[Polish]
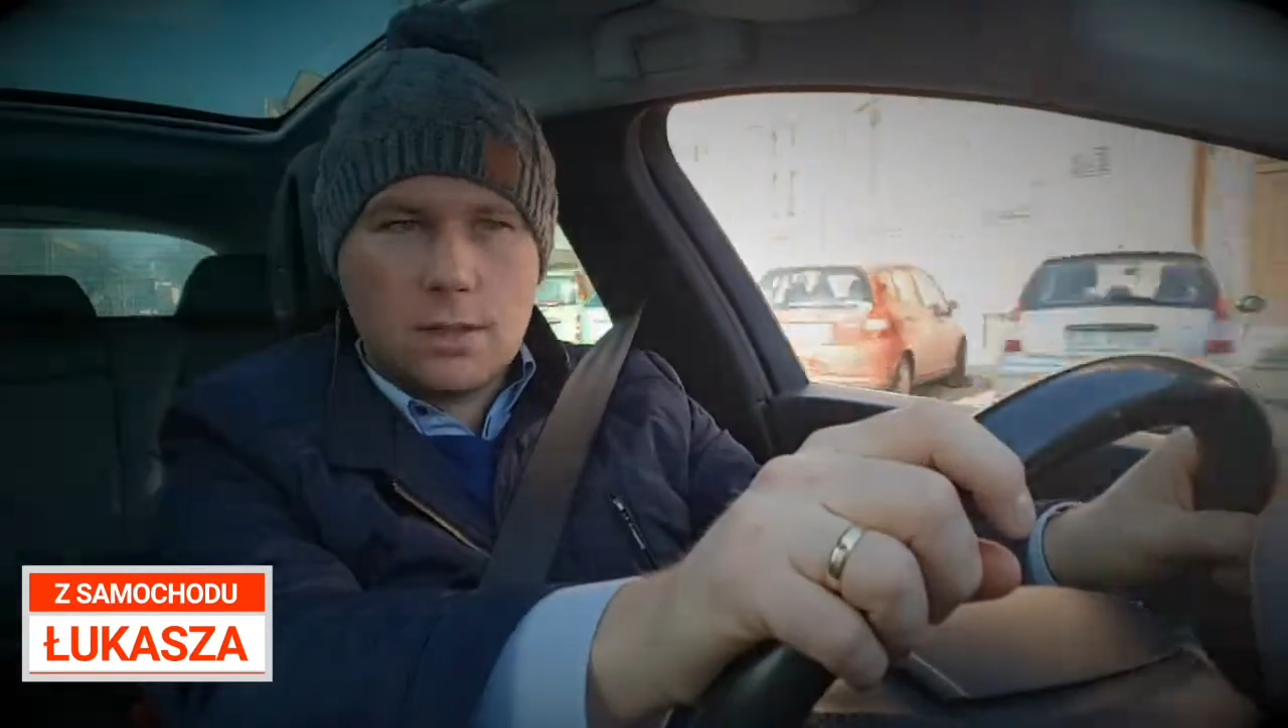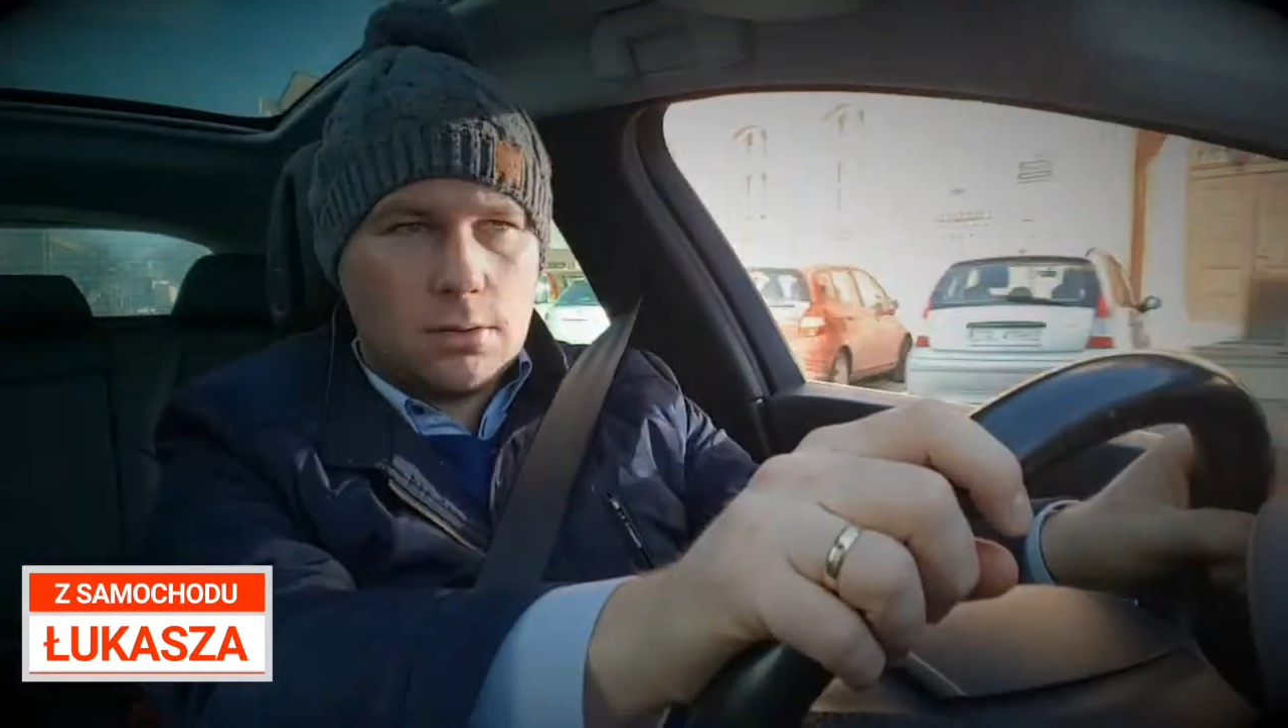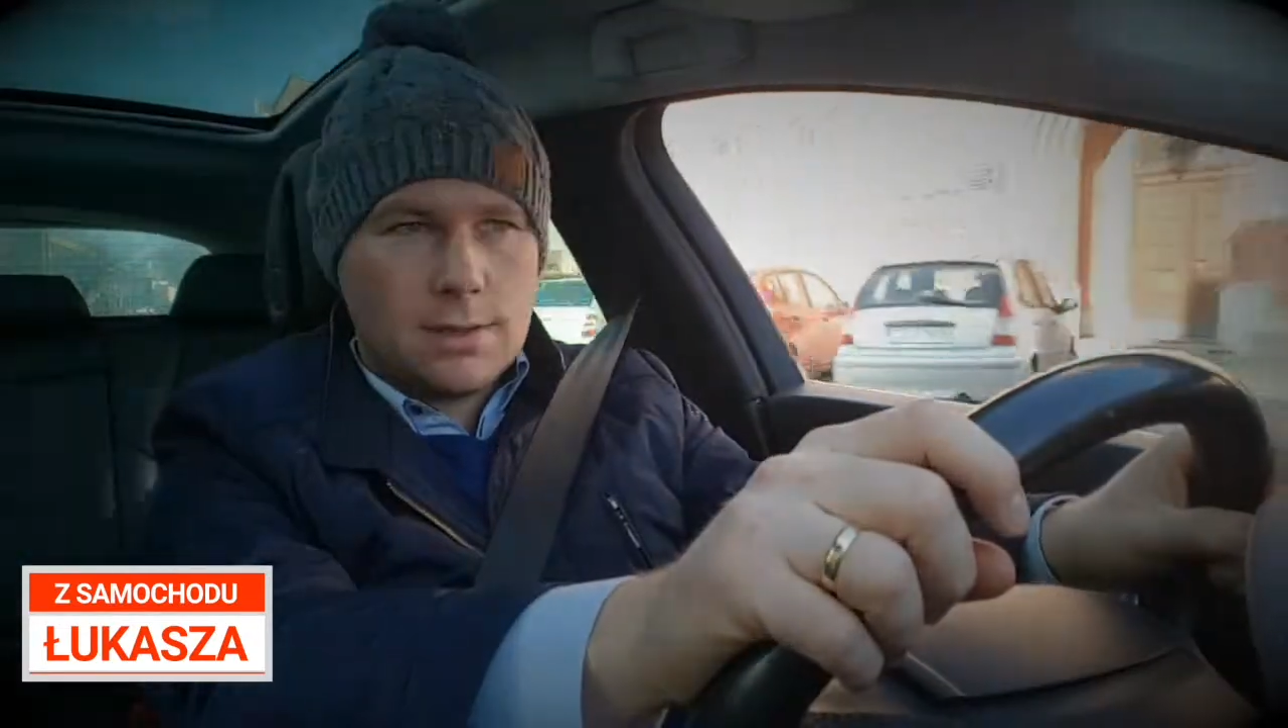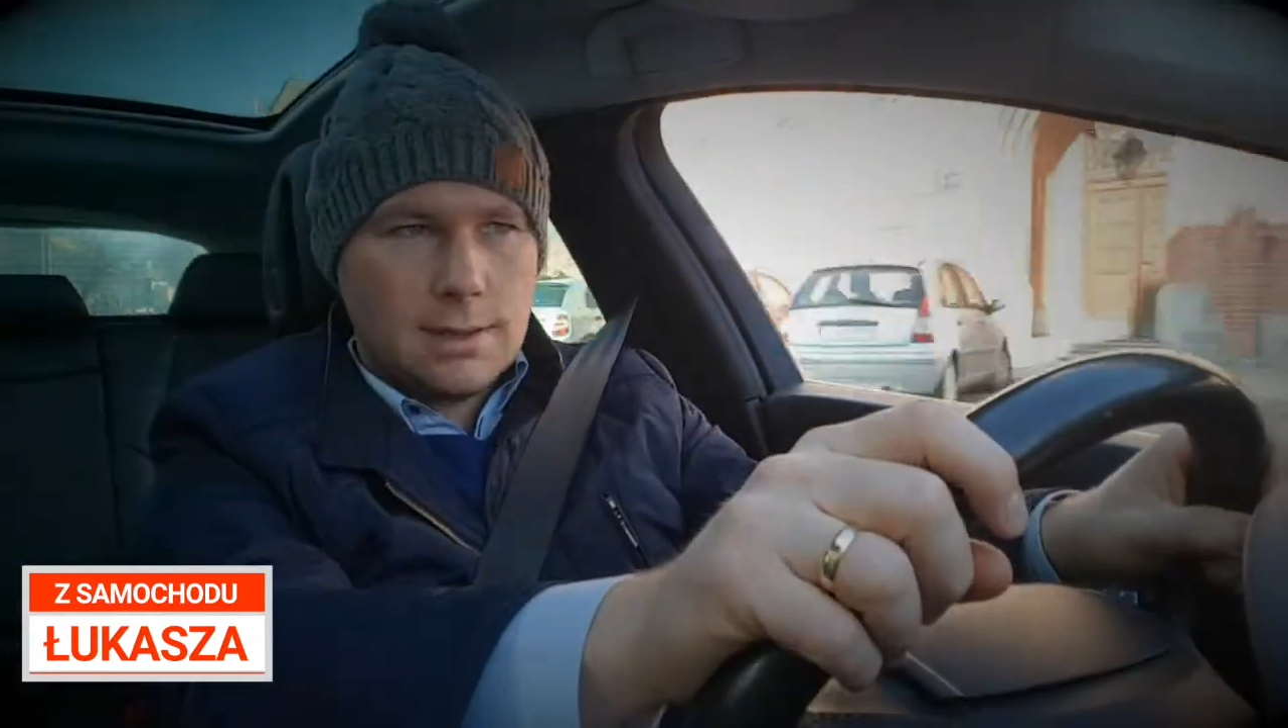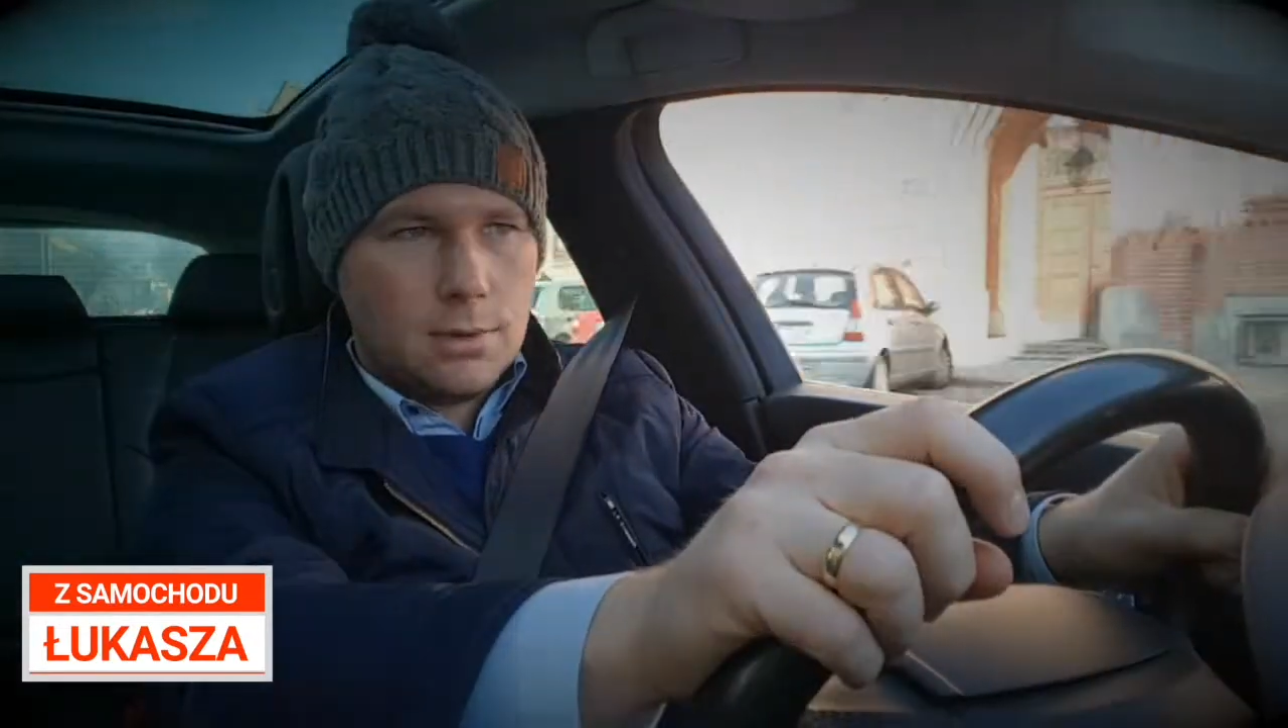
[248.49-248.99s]

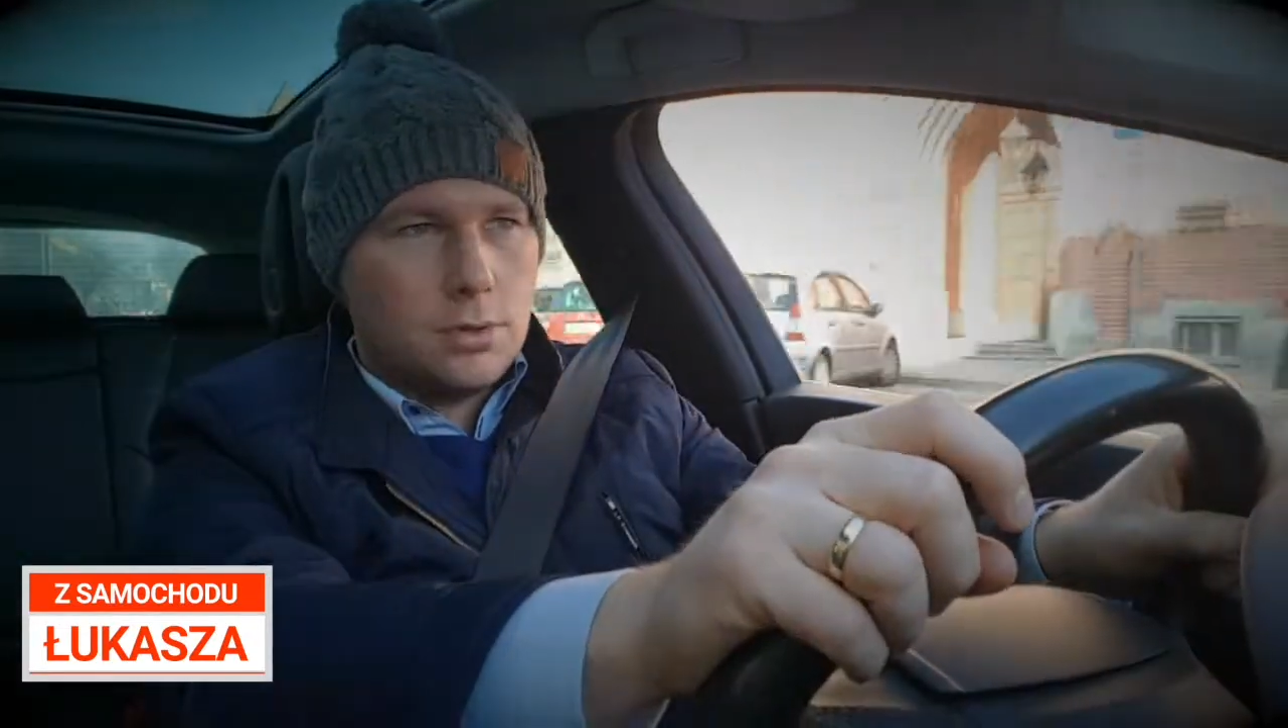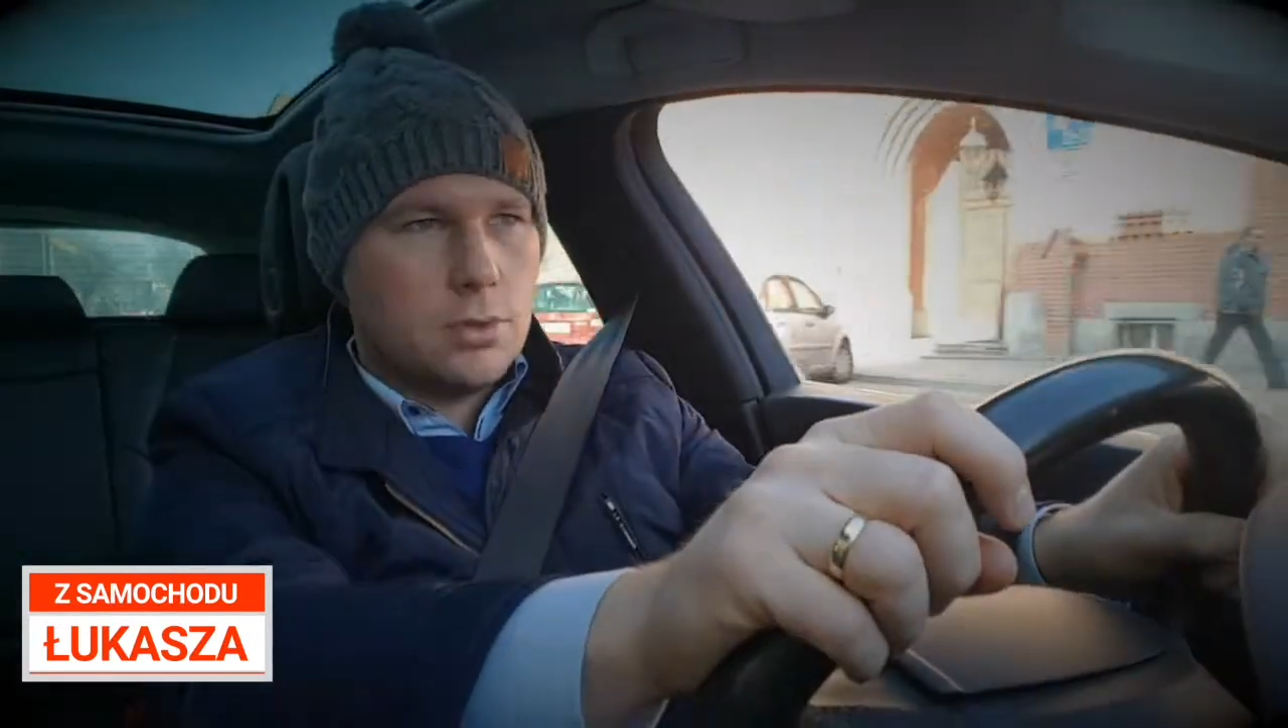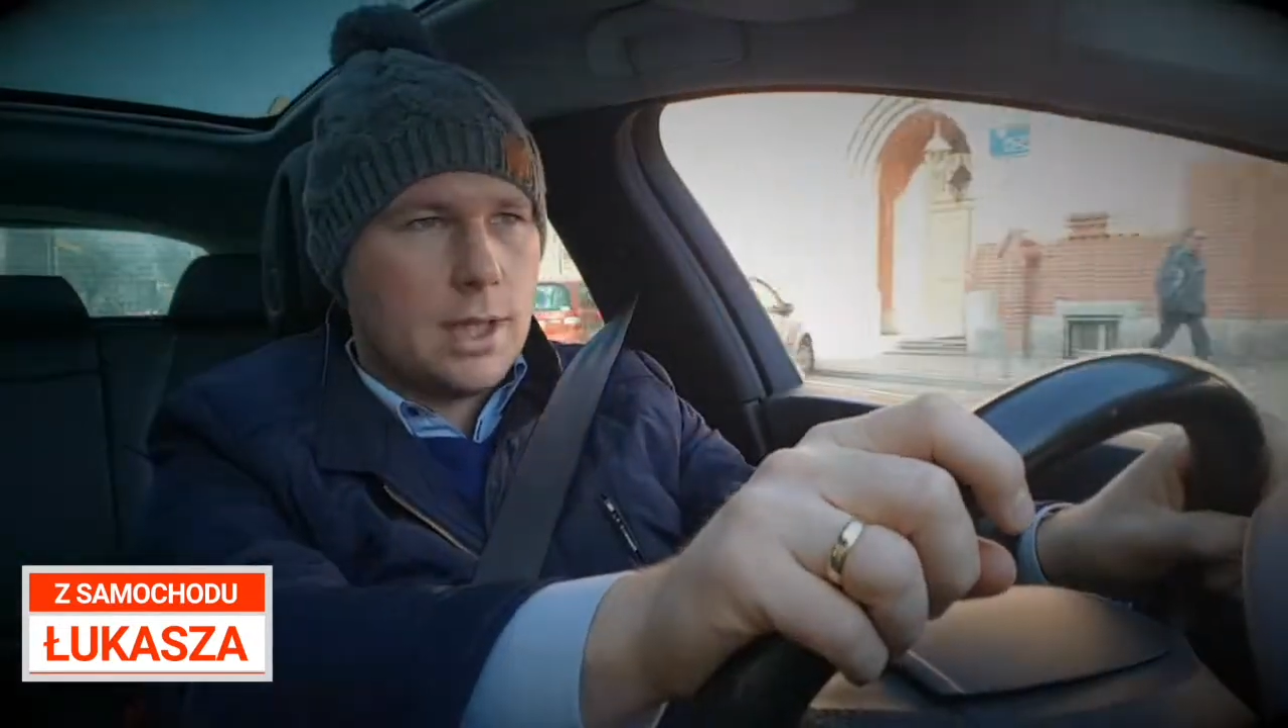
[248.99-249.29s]
cyklu z samodu